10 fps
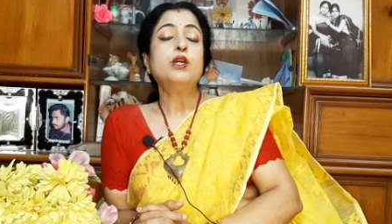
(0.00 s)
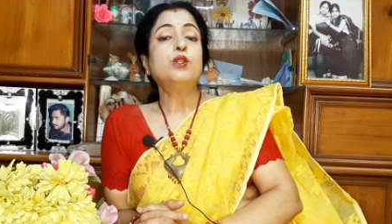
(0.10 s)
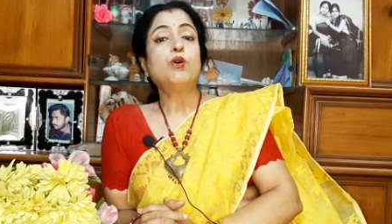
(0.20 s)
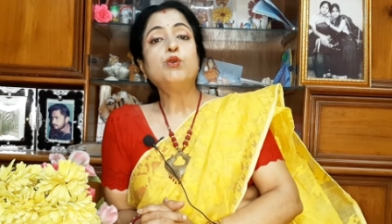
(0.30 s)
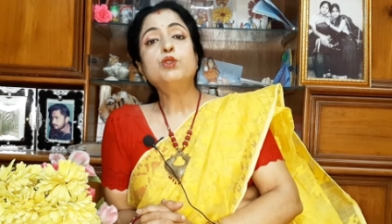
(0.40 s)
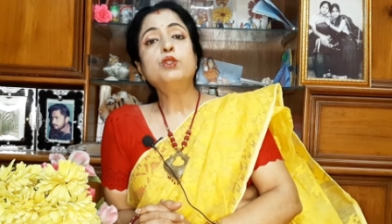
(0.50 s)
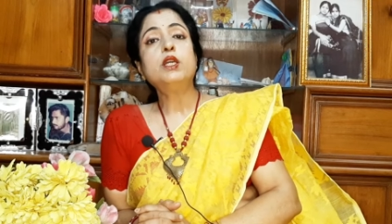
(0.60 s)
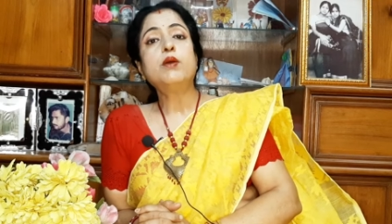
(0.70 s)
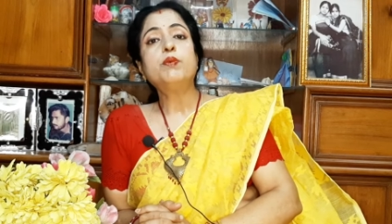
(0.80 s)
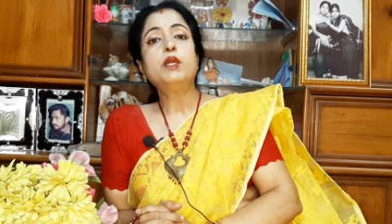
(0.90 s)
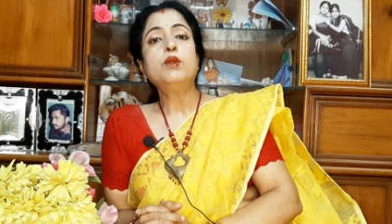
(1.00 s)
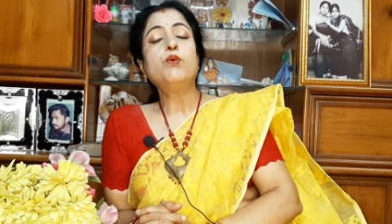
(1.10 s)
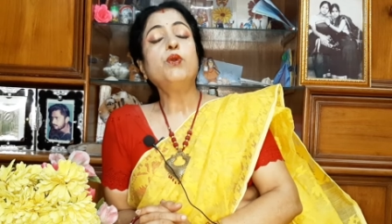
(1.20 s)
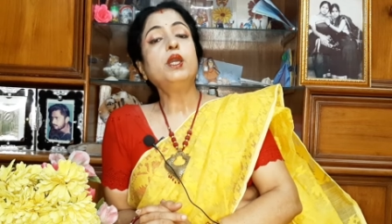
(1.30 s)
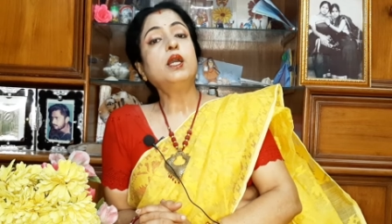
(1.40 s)
তখন যদি আপনি
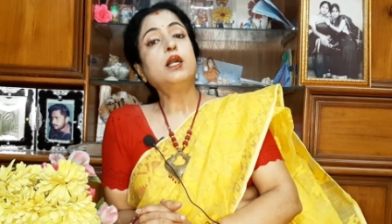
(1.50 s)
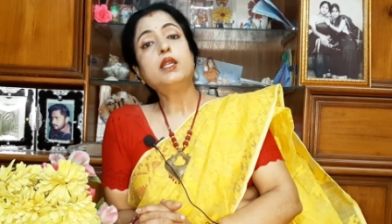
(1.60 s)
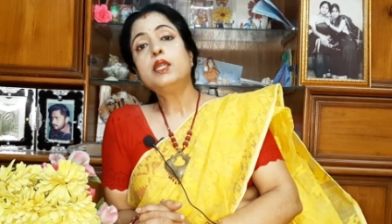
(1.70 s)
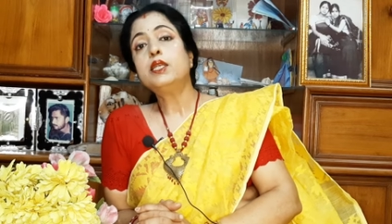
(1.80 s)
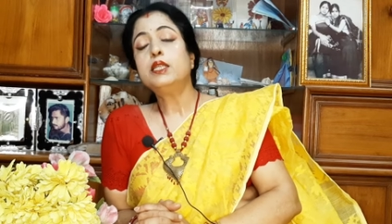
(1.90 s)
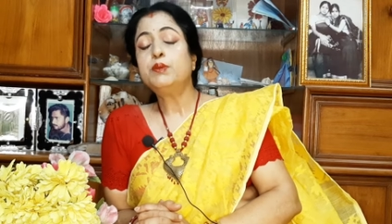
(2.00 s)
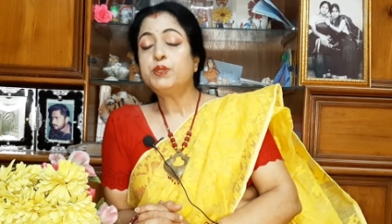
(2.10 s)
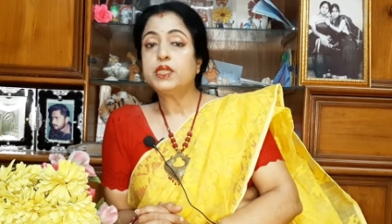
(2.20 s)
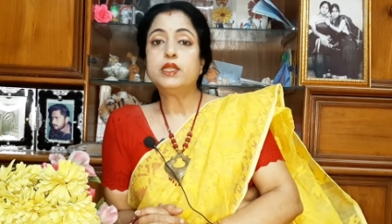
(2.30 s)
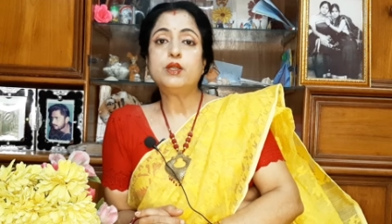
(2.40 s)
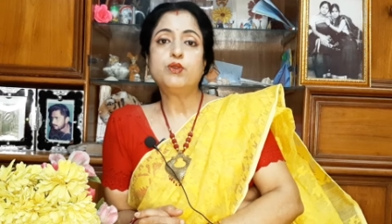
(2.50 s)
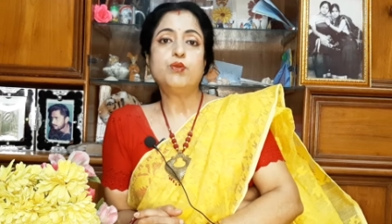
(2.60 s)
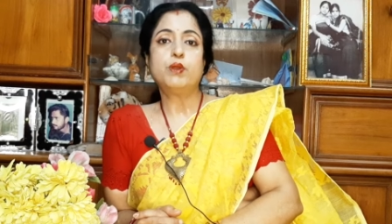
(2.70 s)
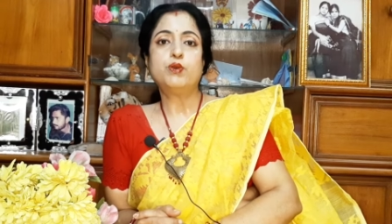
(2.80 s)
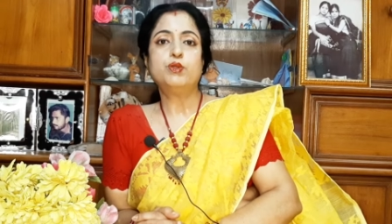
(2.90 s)
ওই কালারের ডিপ শেডের কোনো
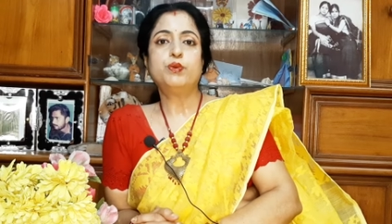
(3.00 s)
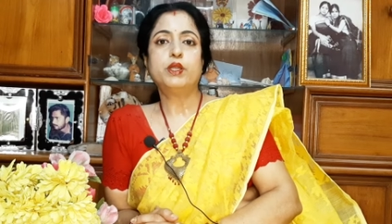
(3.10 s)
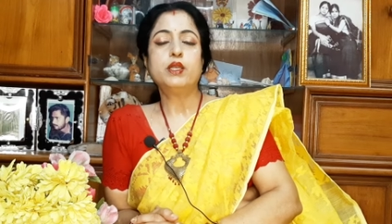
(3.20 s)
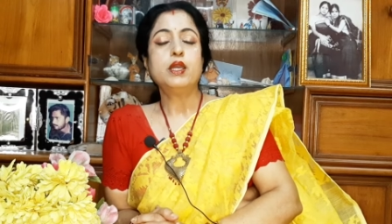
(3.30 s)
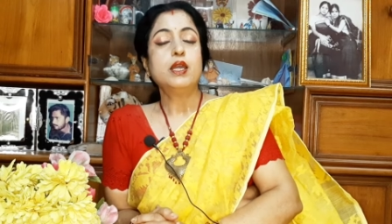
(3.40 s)
ব্লাউজ পরেন